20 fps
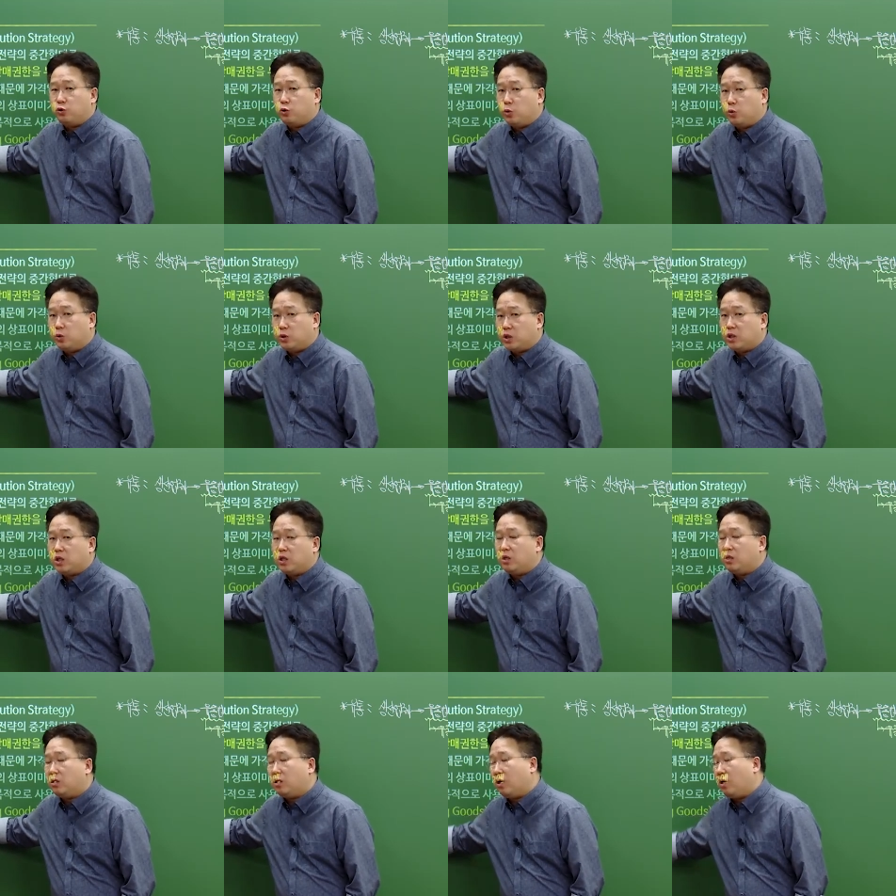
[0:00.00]

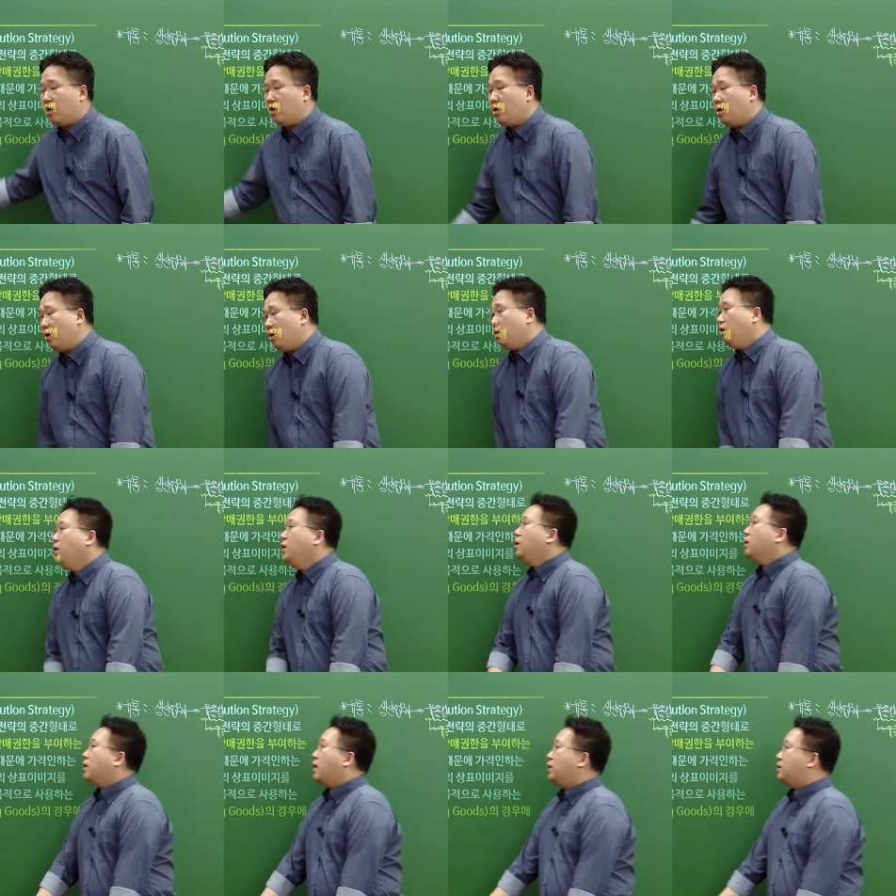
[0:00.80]
유통시킬 때
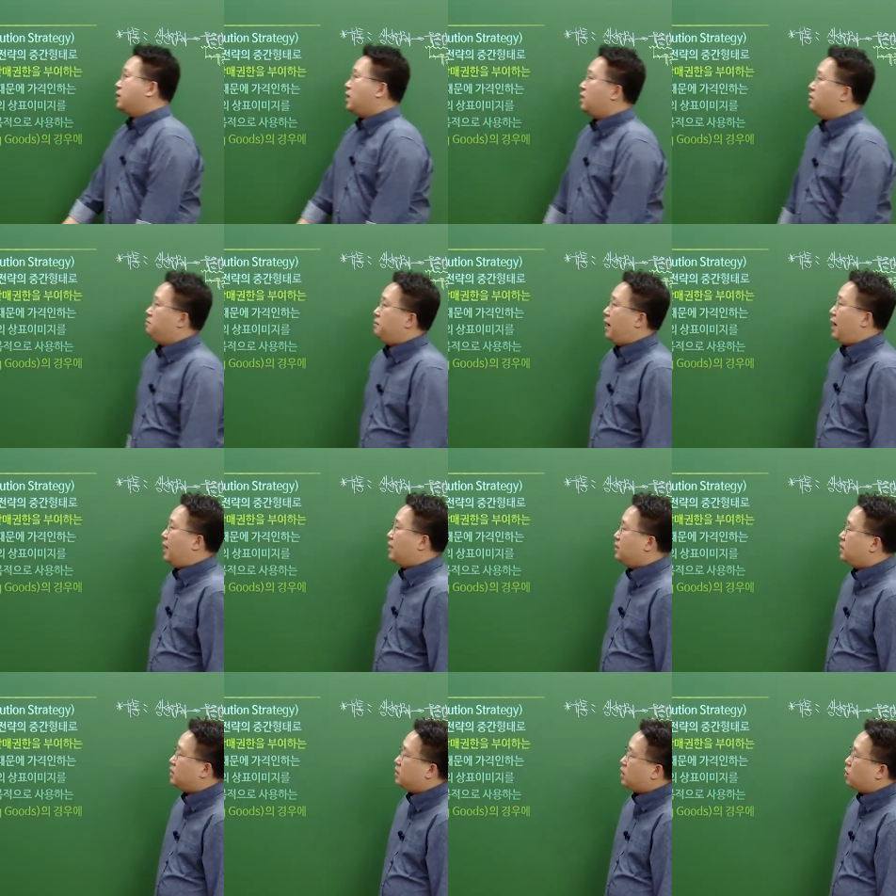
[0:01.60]
가장
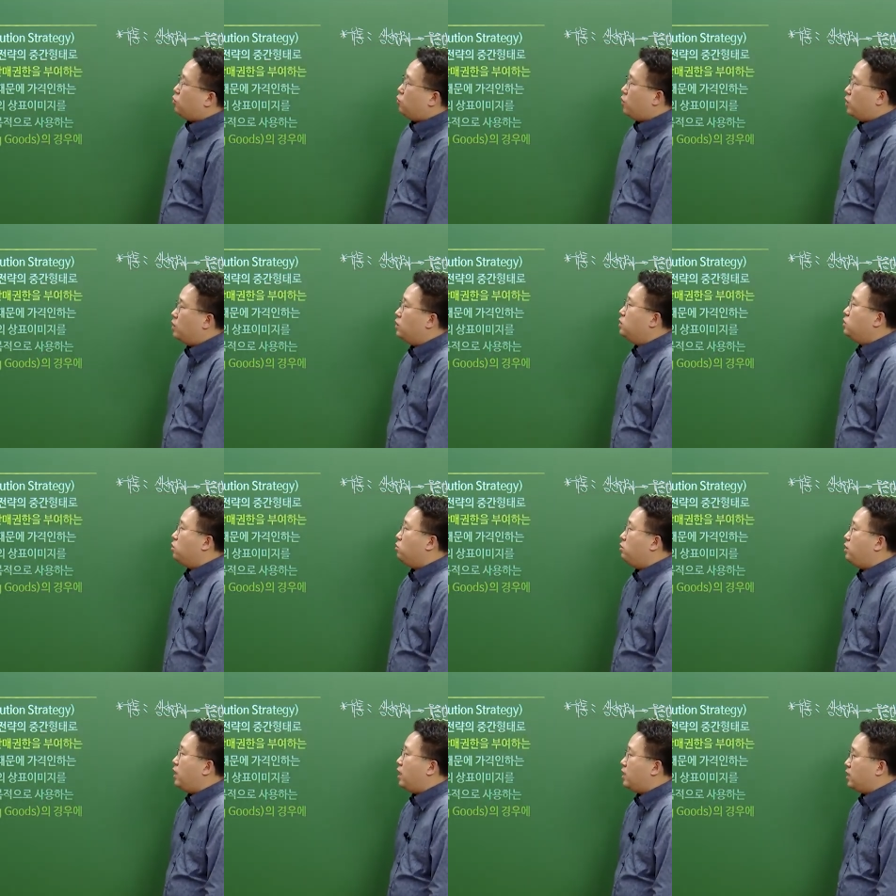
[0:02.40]
많이 사용하는
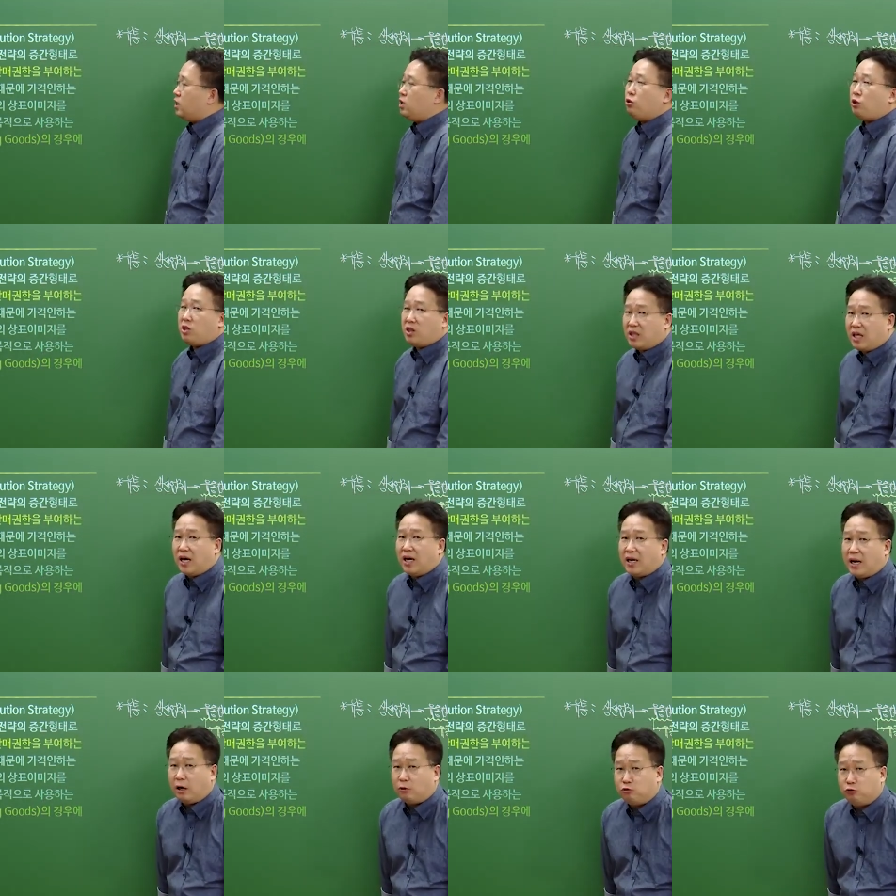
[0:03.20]
전략이
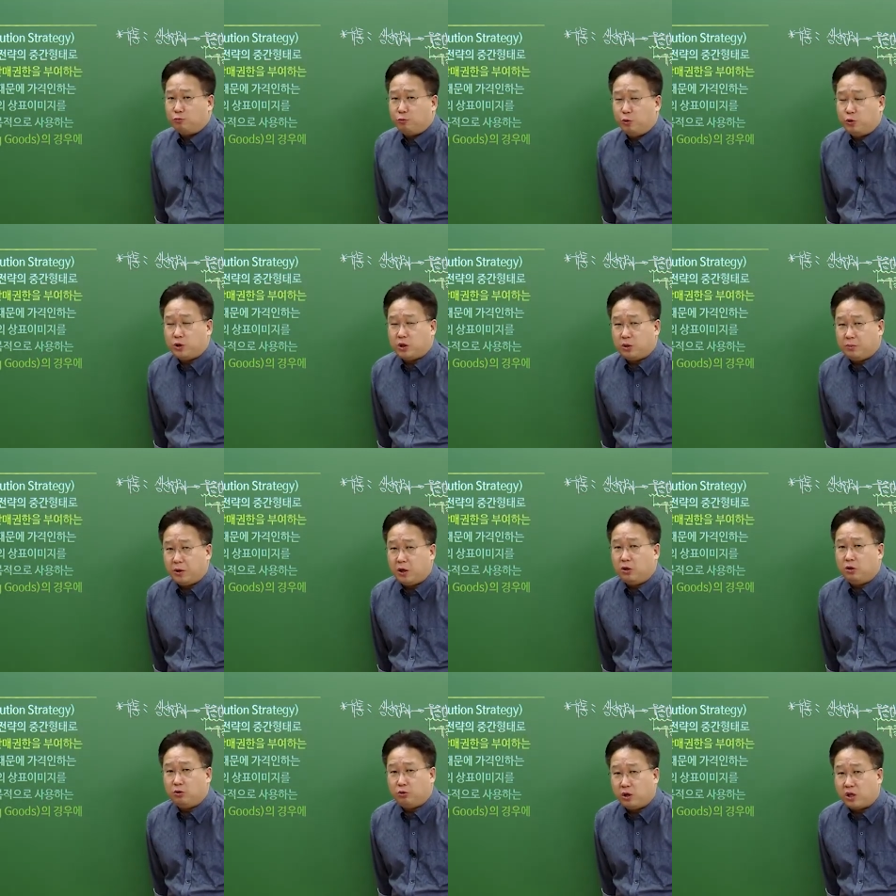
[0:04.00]
된다라고
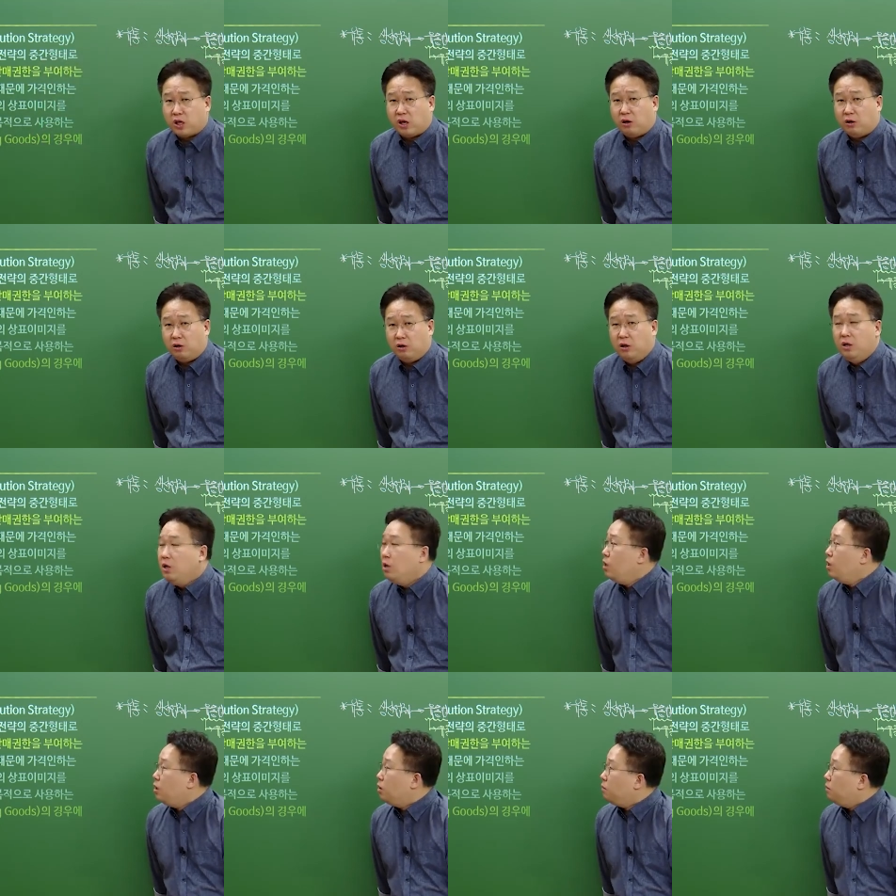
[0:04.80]
보시면 되세요.
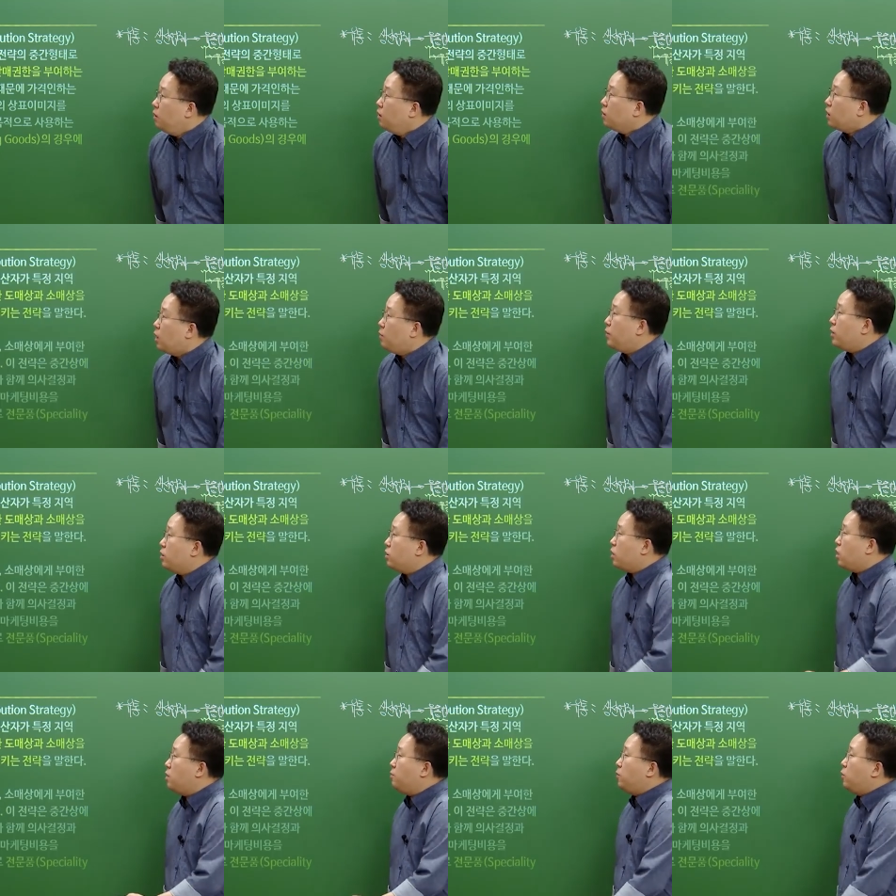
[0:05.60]
다음에
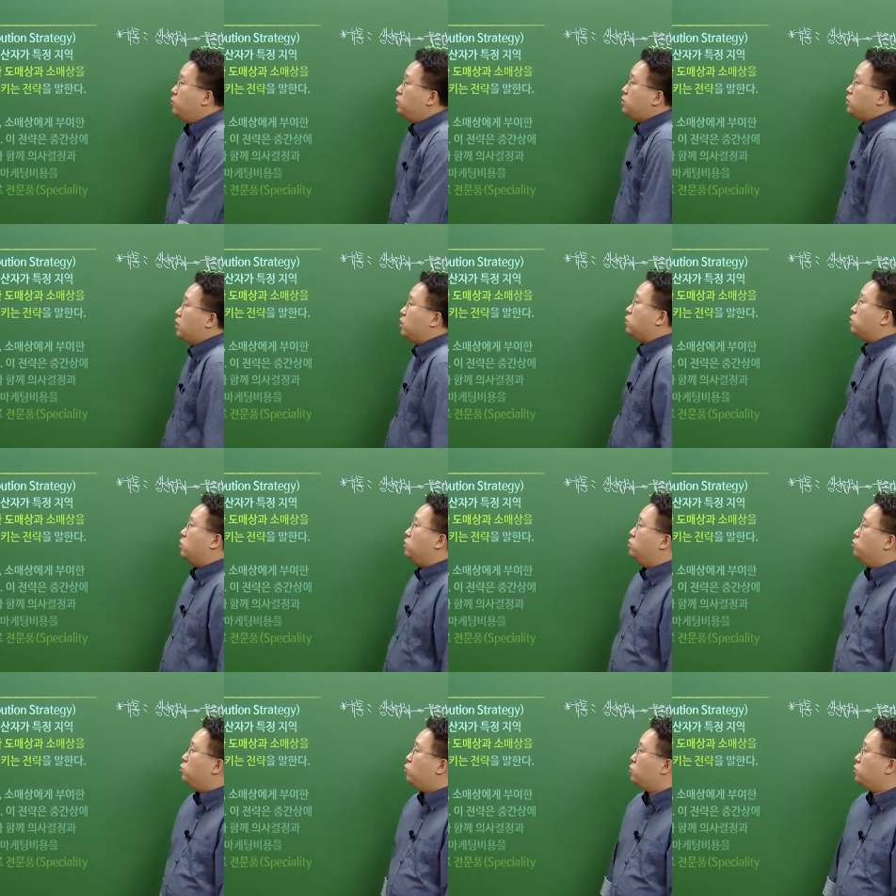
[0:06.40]
세 번째
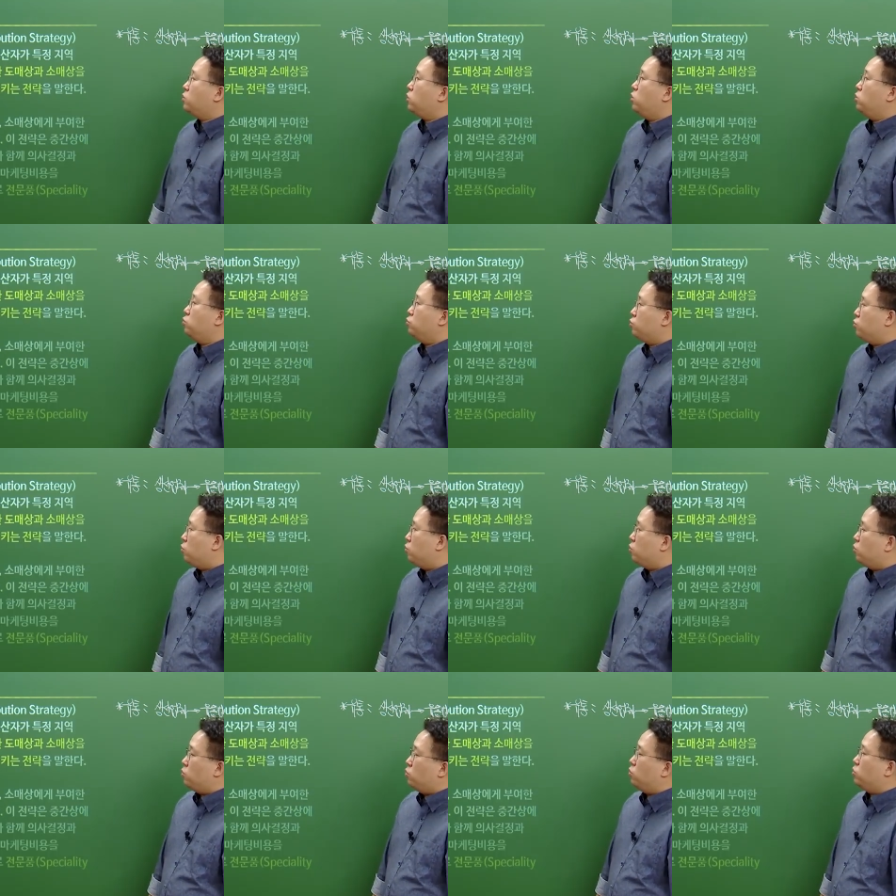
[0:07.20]
전속적
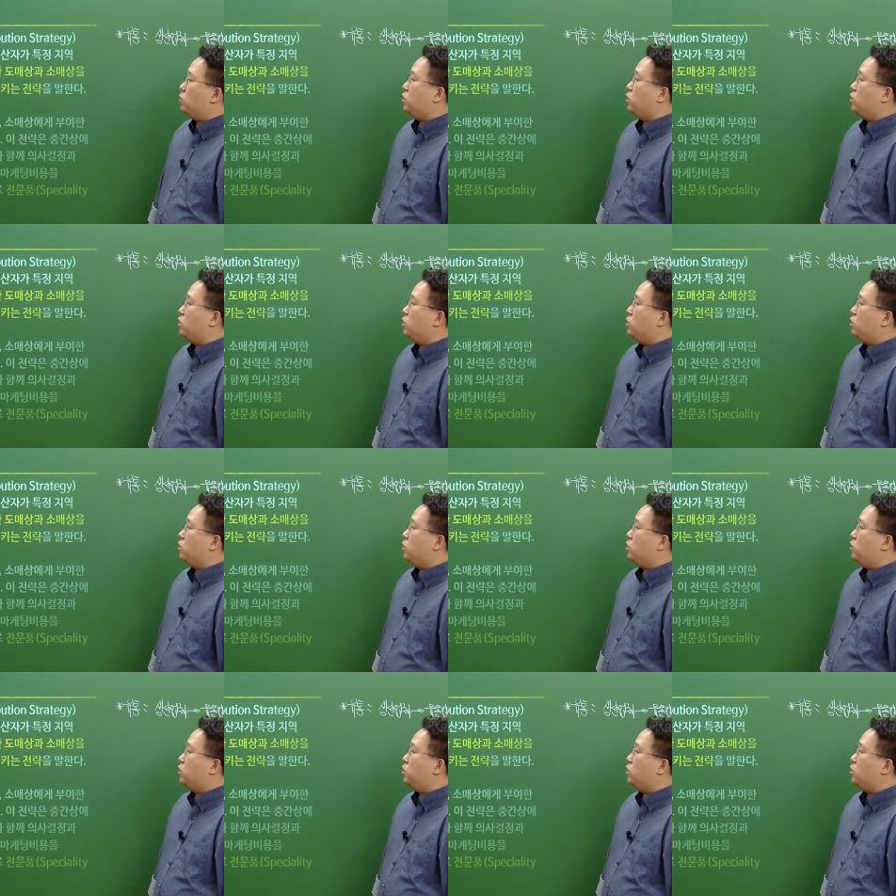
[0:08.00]
유통 경로